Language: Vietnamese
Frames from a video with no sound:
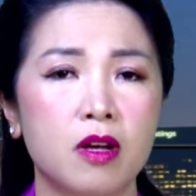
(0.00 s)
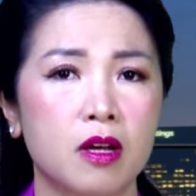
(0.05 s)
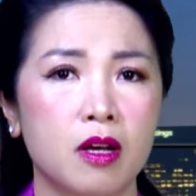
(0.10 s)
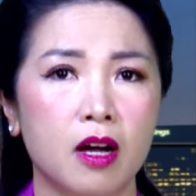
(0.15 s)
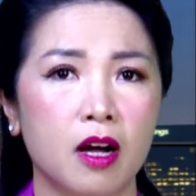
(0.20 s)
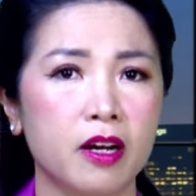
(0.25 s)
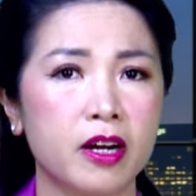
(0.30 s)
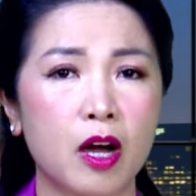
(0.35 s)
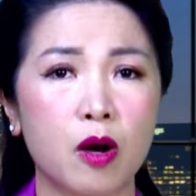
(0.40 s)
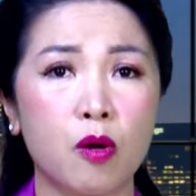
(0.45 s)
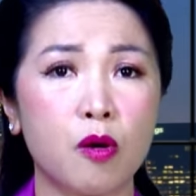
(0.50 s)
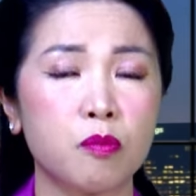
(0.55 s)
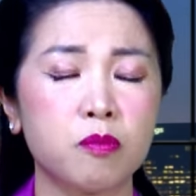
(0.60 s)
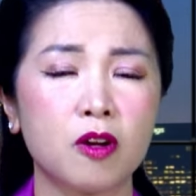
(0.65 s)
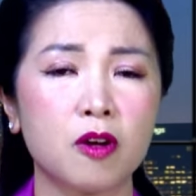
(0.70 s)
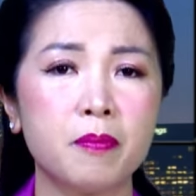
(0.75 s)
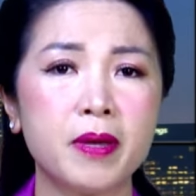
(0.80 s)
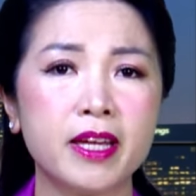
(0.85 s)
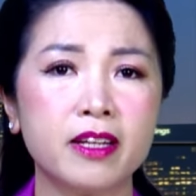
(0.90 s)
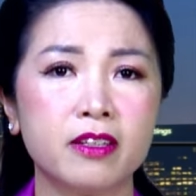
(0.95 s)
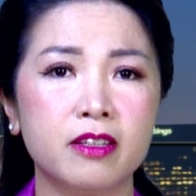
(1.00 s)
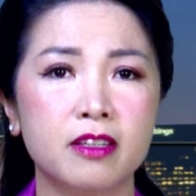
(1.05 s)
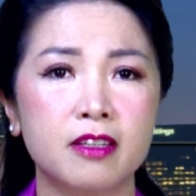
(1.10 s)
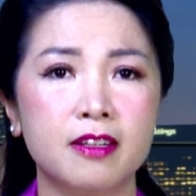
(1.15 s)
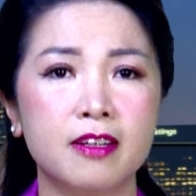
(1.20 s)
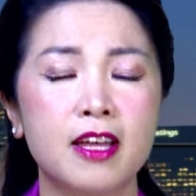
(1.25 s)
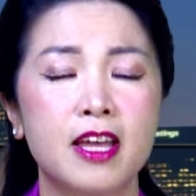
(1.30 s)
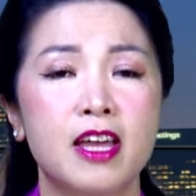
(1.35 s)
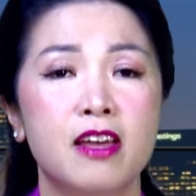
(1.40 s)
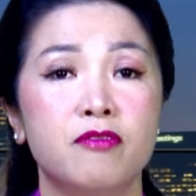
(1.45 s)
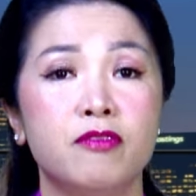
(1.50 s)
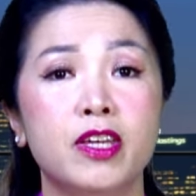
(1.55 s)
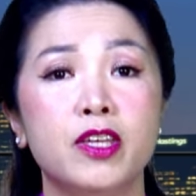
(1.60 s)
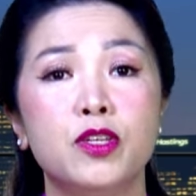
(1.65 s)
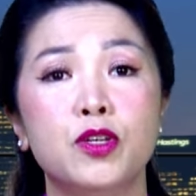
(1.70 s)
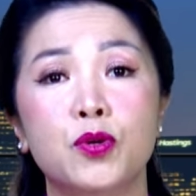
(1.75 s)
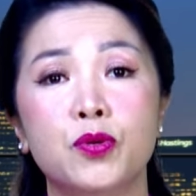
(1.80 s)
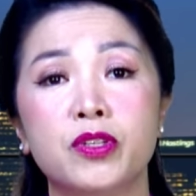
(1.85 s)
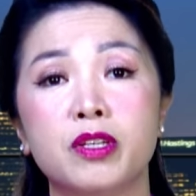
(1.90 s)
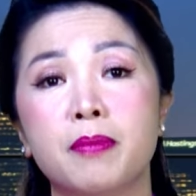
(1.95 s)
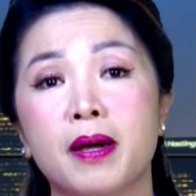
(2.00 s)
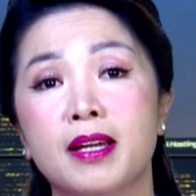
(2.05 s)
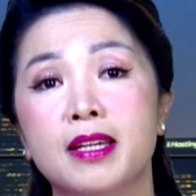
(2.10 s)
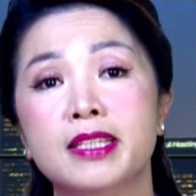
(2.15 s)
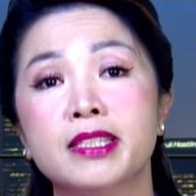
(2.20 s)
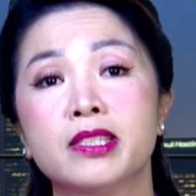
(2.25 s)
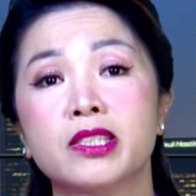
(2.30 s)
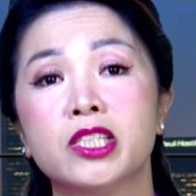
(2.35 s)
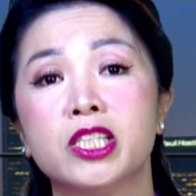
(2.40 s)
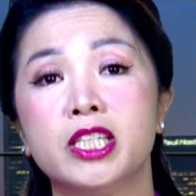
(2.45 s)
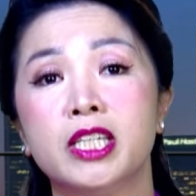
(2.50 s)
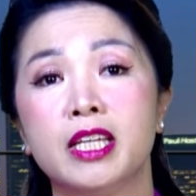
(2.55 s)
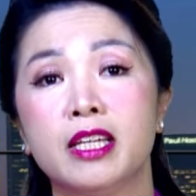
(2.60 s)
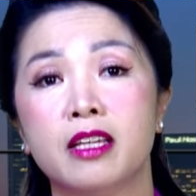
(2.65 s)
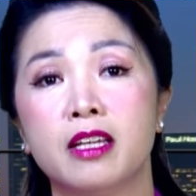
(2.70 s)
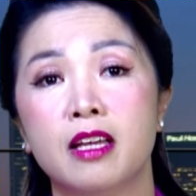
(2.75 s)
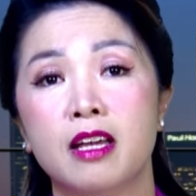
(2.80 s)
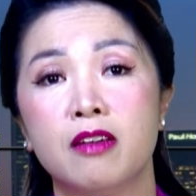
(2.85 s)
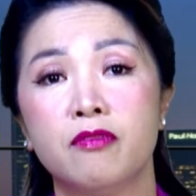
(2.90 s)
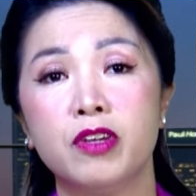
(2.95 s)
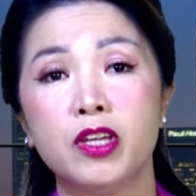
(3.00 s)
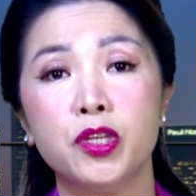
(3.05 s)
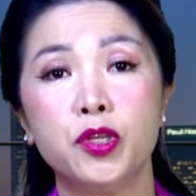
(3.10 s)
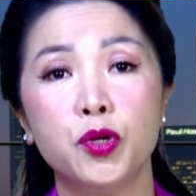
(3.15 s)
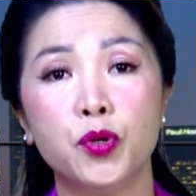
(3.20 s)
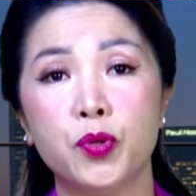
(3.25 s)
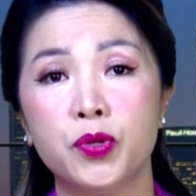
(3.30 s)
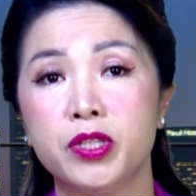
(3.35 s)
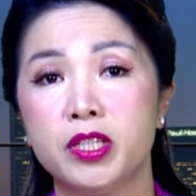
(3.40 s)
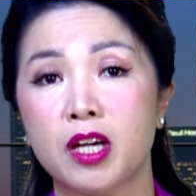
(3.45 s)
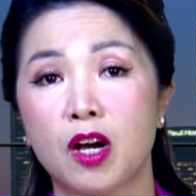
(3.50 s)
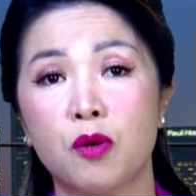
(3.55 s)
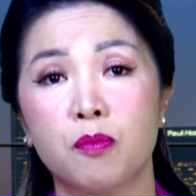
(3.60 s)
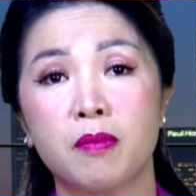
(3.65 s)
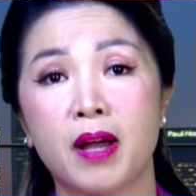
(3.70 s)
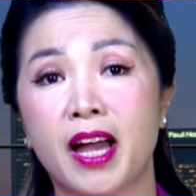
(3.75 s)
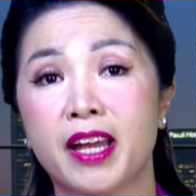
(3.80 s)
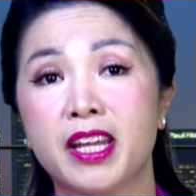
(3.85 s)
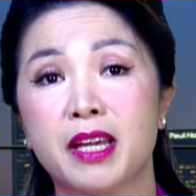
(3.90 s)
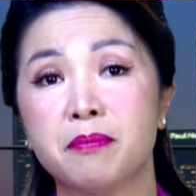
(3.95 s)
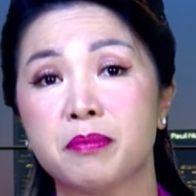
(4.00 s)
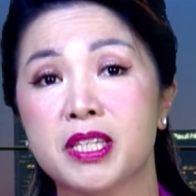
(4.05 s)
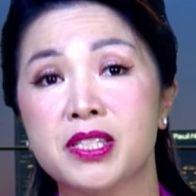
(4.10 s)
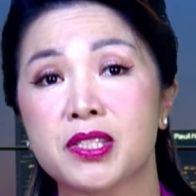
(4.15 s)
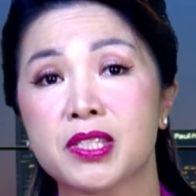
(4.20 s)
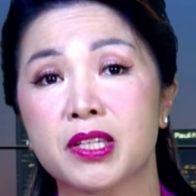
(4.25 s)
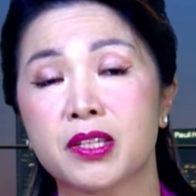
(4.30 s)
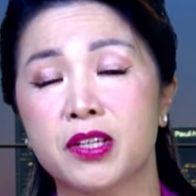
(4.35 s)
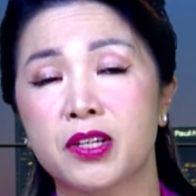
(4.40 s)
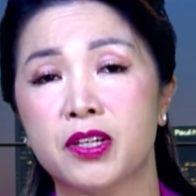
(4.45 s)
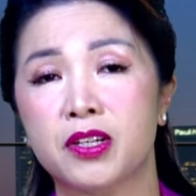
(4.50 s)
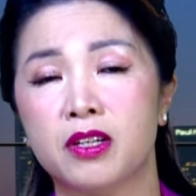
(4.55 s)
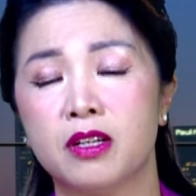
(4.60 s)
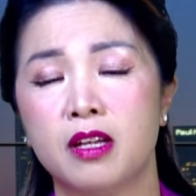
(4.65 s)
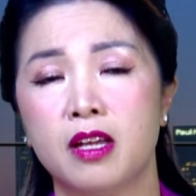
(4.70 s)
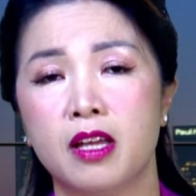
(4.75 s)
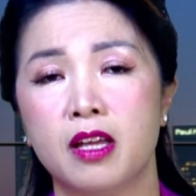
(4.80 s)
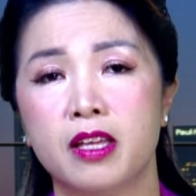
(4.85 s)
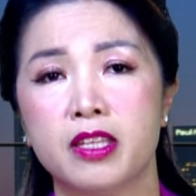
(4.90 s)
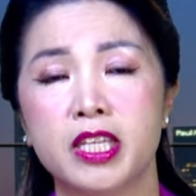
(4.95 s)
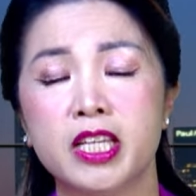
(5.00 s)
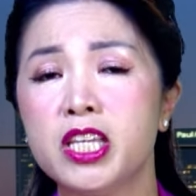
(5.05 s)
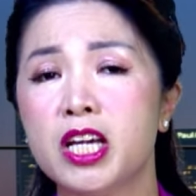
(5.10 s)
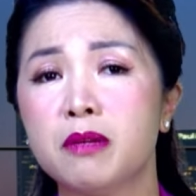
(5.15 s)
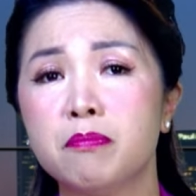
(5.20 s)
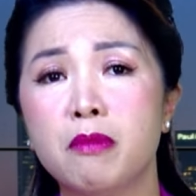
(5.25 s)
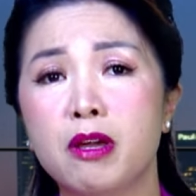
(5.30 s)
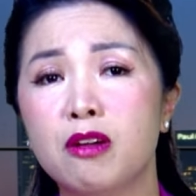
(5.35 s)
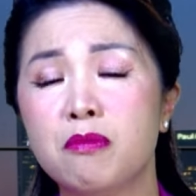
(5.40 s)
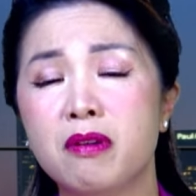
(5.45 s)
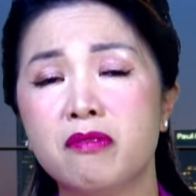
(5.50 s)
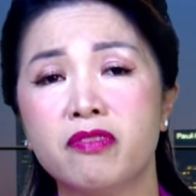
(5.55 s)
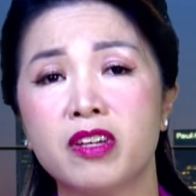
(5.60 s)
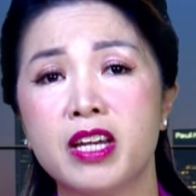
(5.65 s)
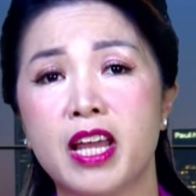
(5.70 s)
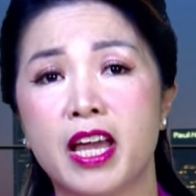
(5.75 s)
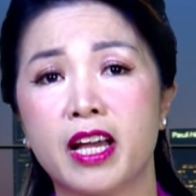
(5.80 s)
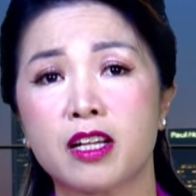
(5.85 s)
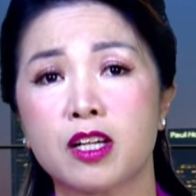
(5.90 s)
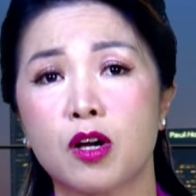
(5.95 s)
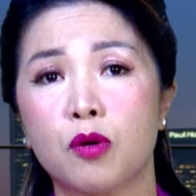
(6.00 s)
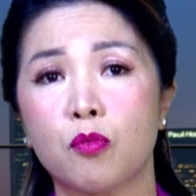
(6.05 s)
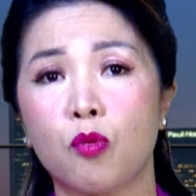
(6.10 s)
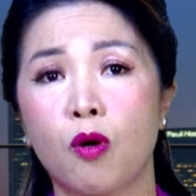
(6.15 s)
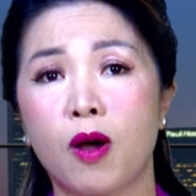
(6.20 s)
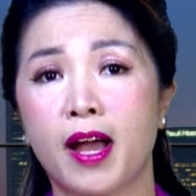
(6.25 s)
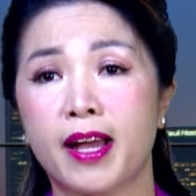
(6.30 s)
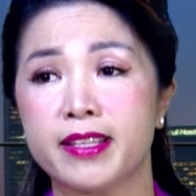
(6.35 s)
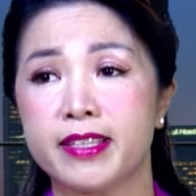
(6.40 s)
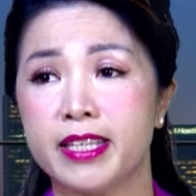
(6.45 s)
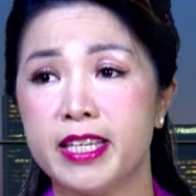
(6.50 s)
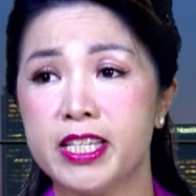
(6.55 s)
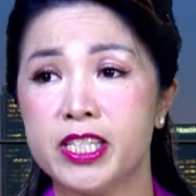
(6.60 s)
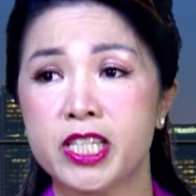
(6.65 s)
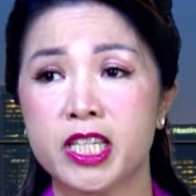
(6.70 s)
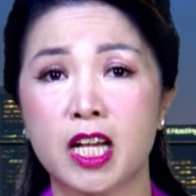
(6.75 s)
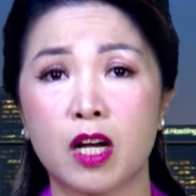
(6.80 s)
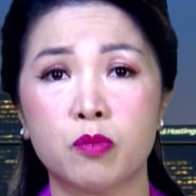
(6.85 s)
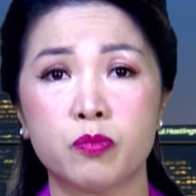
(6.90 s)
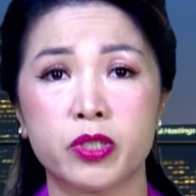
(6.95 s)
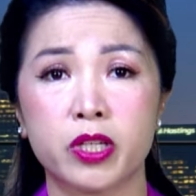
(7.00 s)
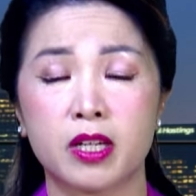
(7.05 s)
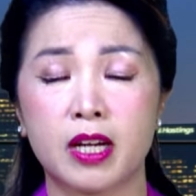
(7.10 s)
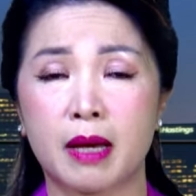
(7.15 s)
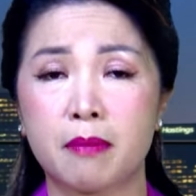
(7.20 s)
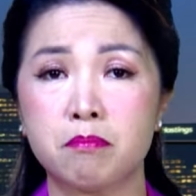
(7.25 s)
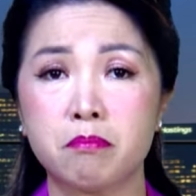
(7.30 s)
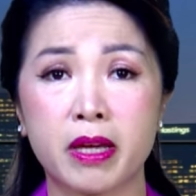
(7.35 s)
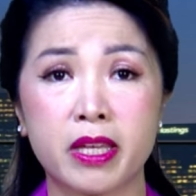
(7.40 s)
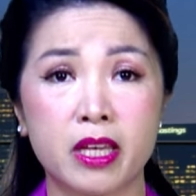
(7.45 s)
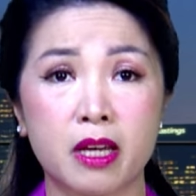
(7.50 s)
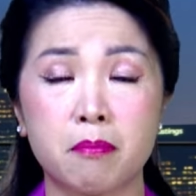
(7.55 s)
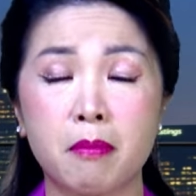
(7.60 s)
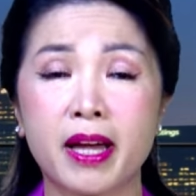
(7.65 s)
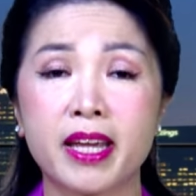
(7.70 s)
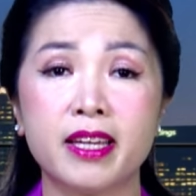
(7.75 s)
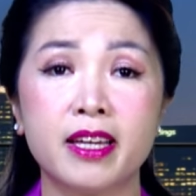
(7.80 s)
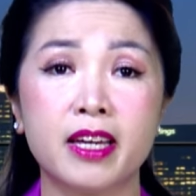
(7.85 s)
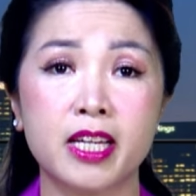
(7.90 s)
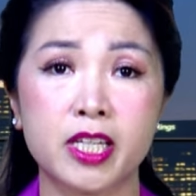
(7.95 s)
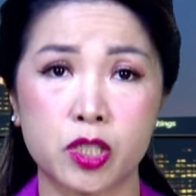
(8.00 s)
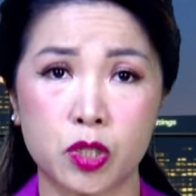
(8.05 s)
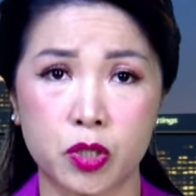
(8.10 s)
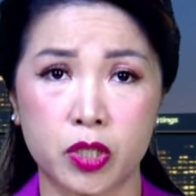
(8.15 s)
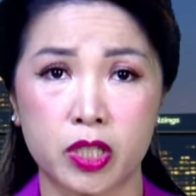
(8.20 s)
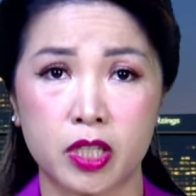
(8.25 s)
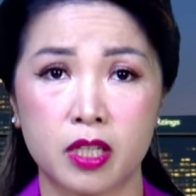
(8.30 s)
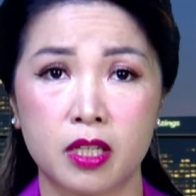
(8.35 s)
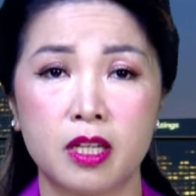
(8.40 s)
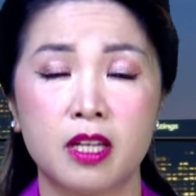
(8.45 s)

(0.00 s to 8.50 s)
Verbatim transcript: ở đâu không có biết nữa. Ví dụ như bà Liz Cheney, ví dụ như ông Adam Kinzinger, những dân biểu bên phía đảng Cộng Hòa chỉ trích ông cho lắm, bây giờ bay ghế rồi.